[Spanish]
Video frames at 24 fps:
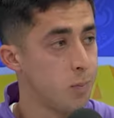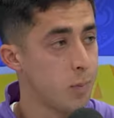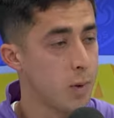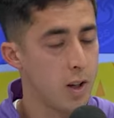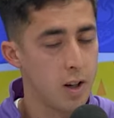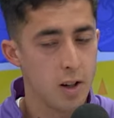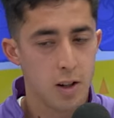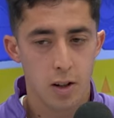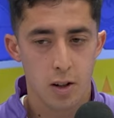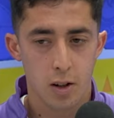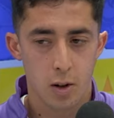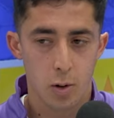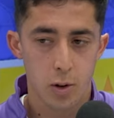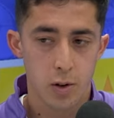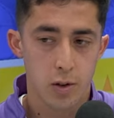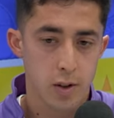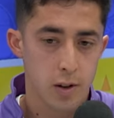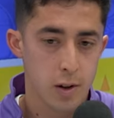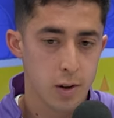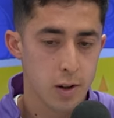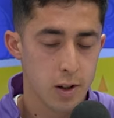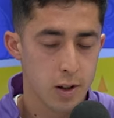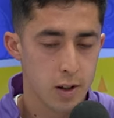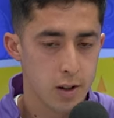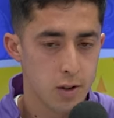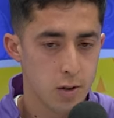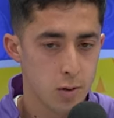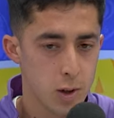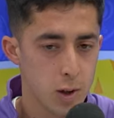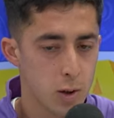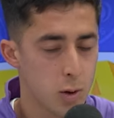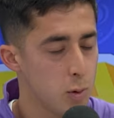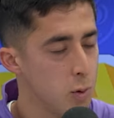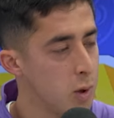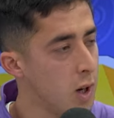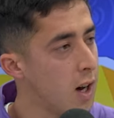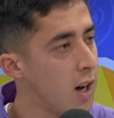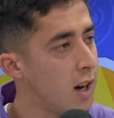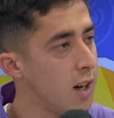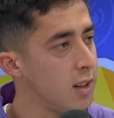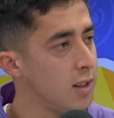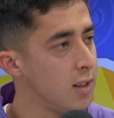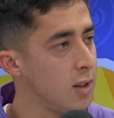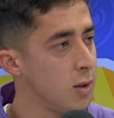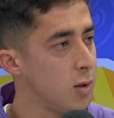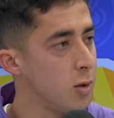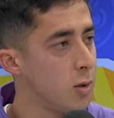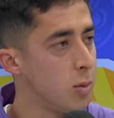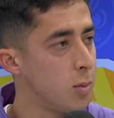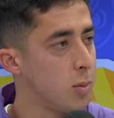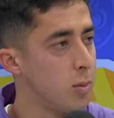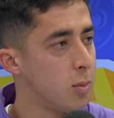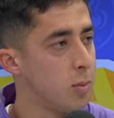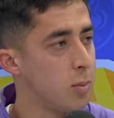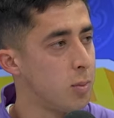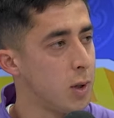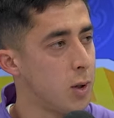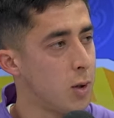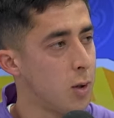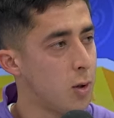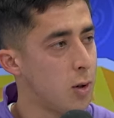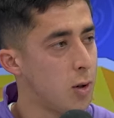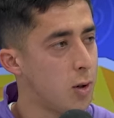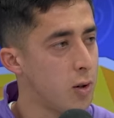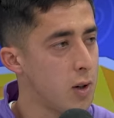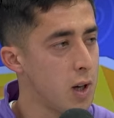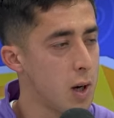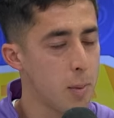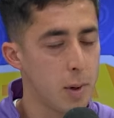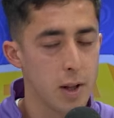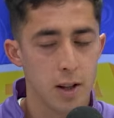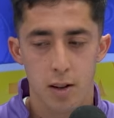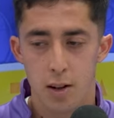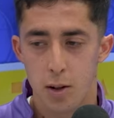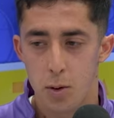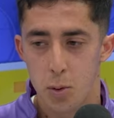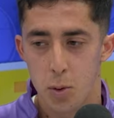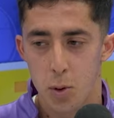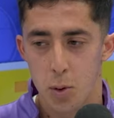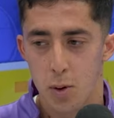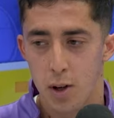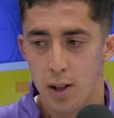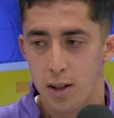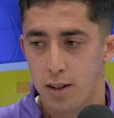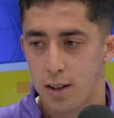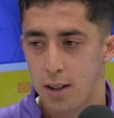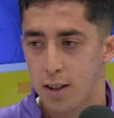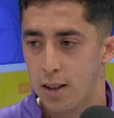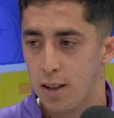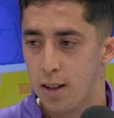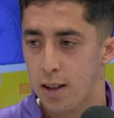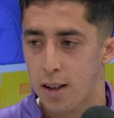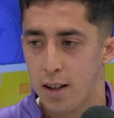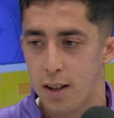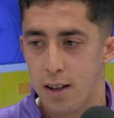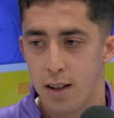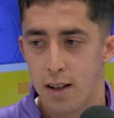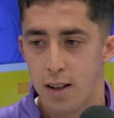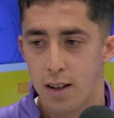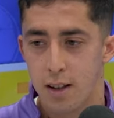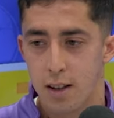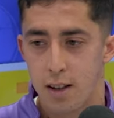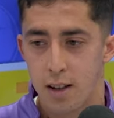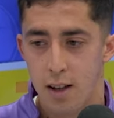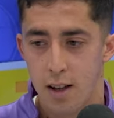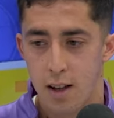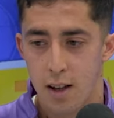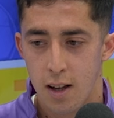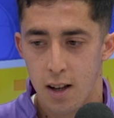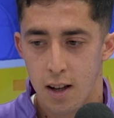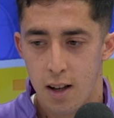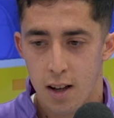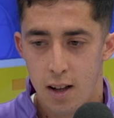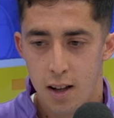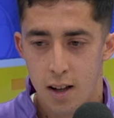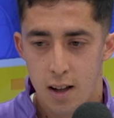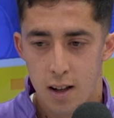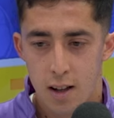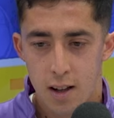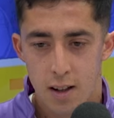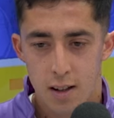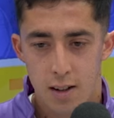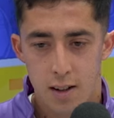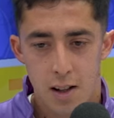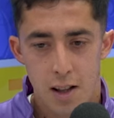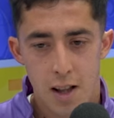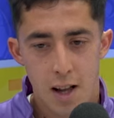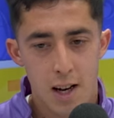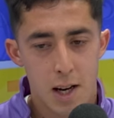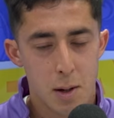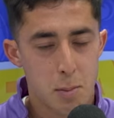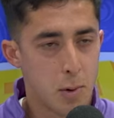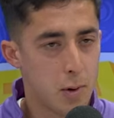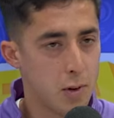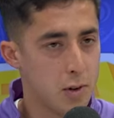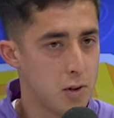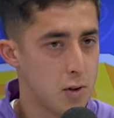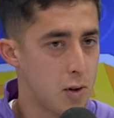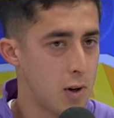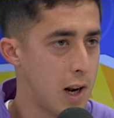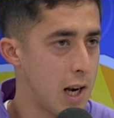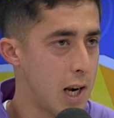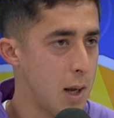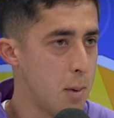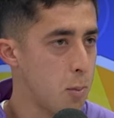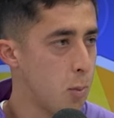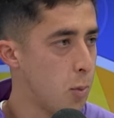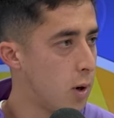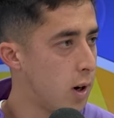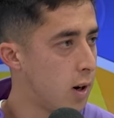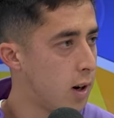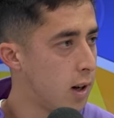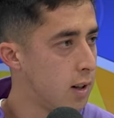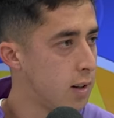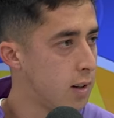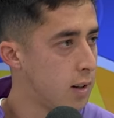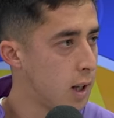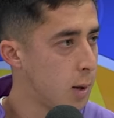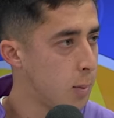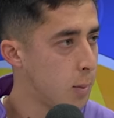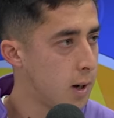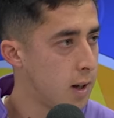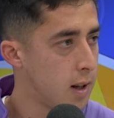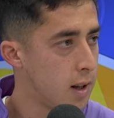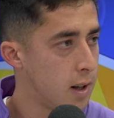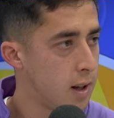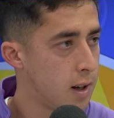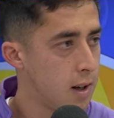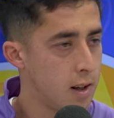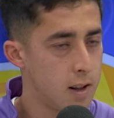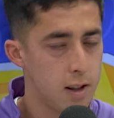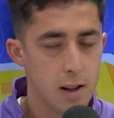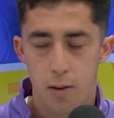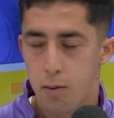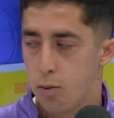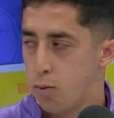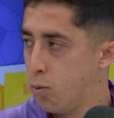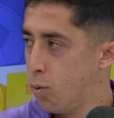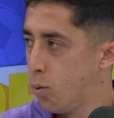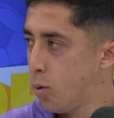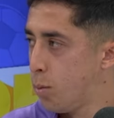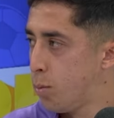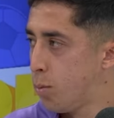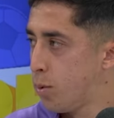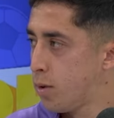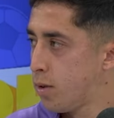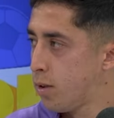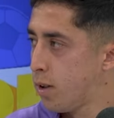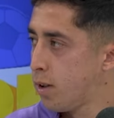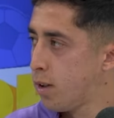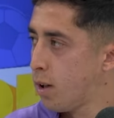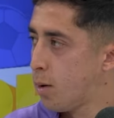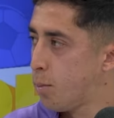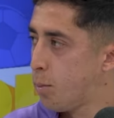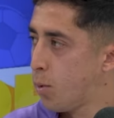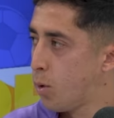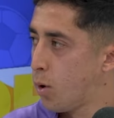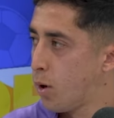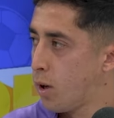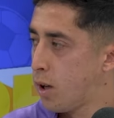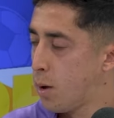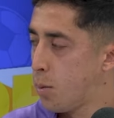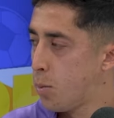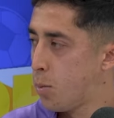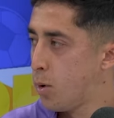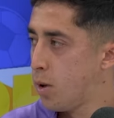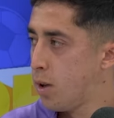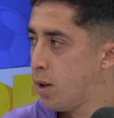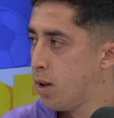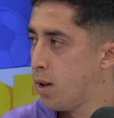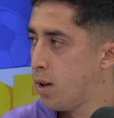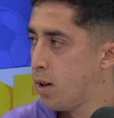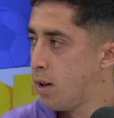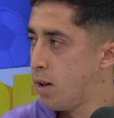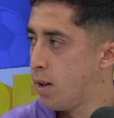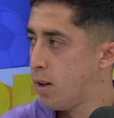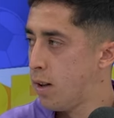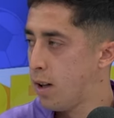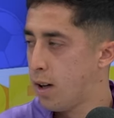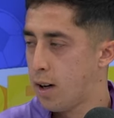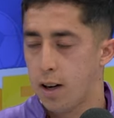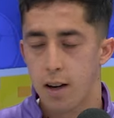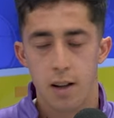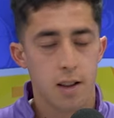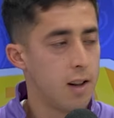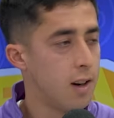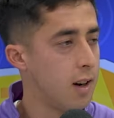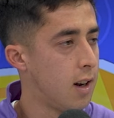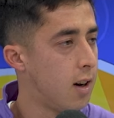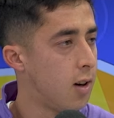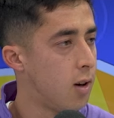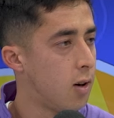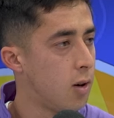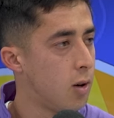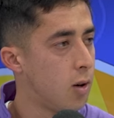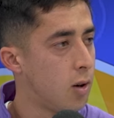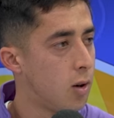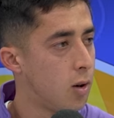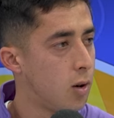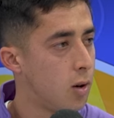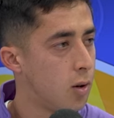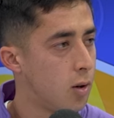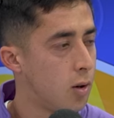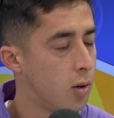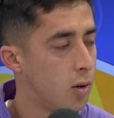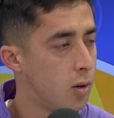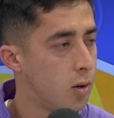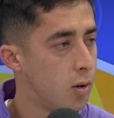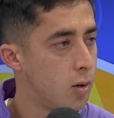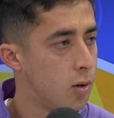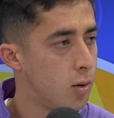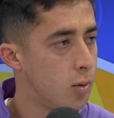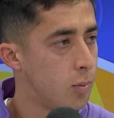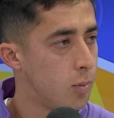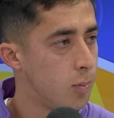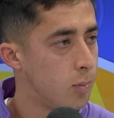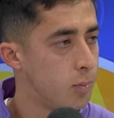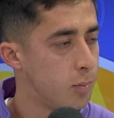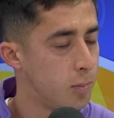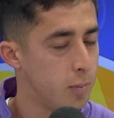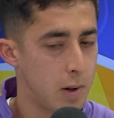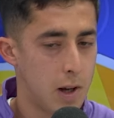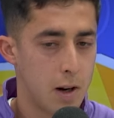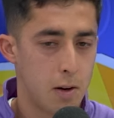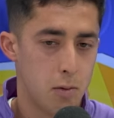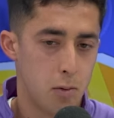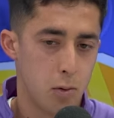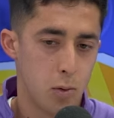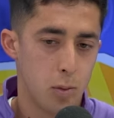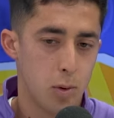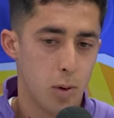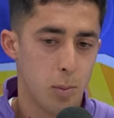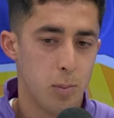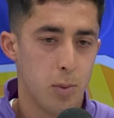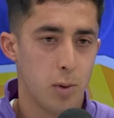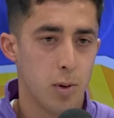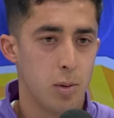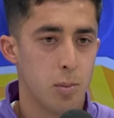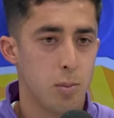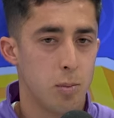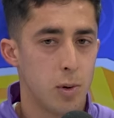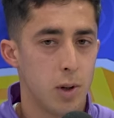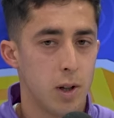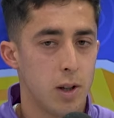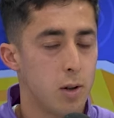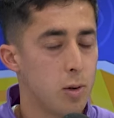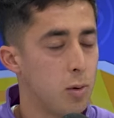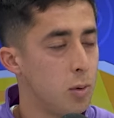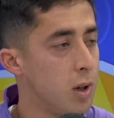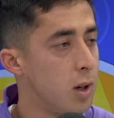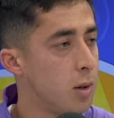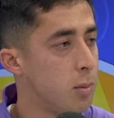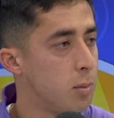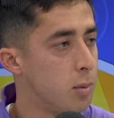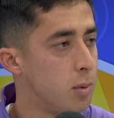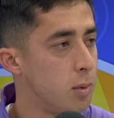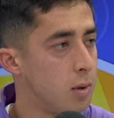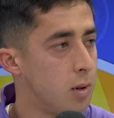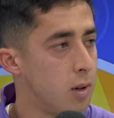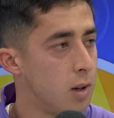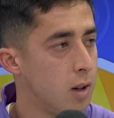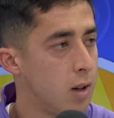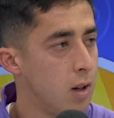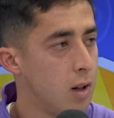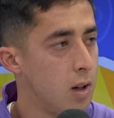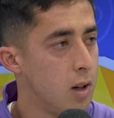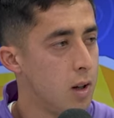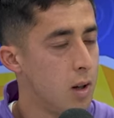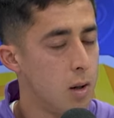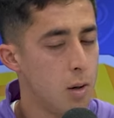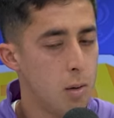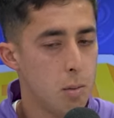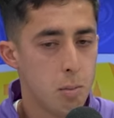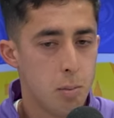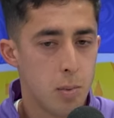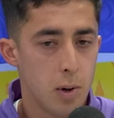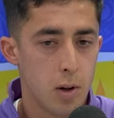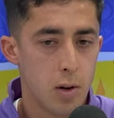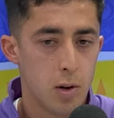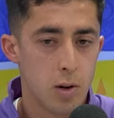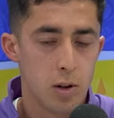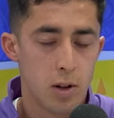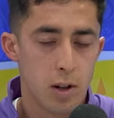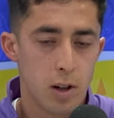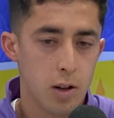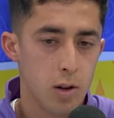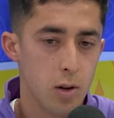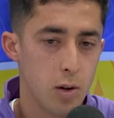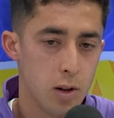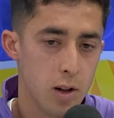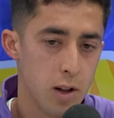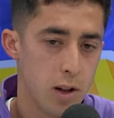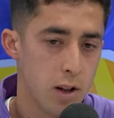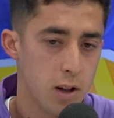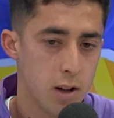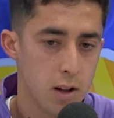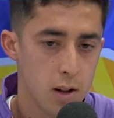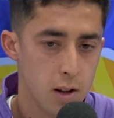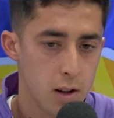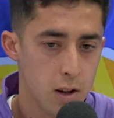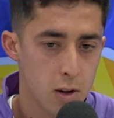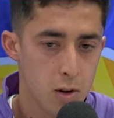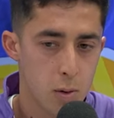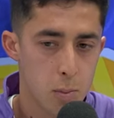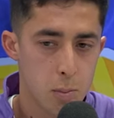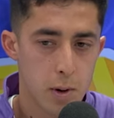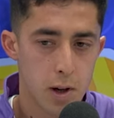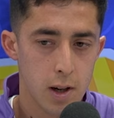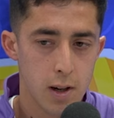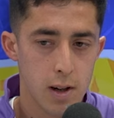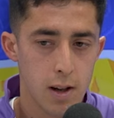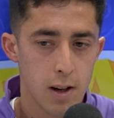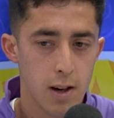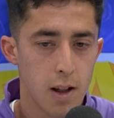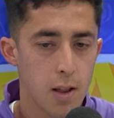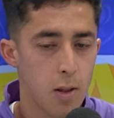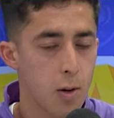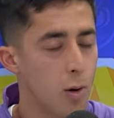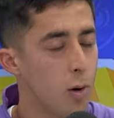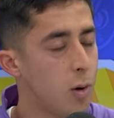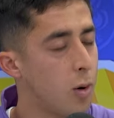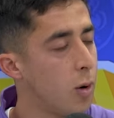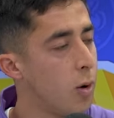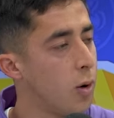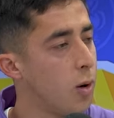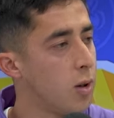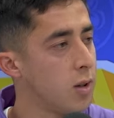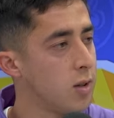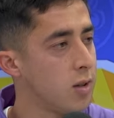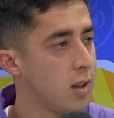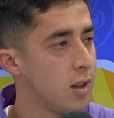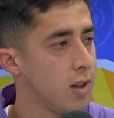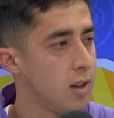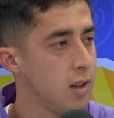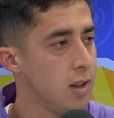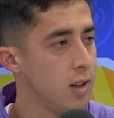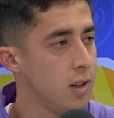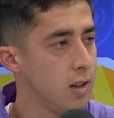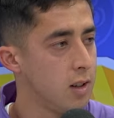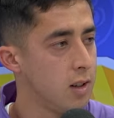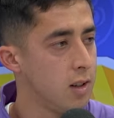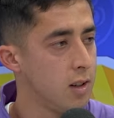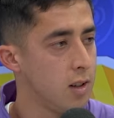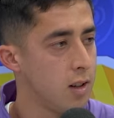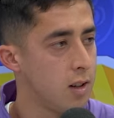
que, o sea, que soy estudiante y todo, pero obviamente uno igual trata de de darle profesionalismo al tema del fútbol. Pues, o sea, tampoco es que podí dejar de lado el fútbol por, estudiar. Pues. Claro. Pero trato de, de, convalidar las dos cosas y,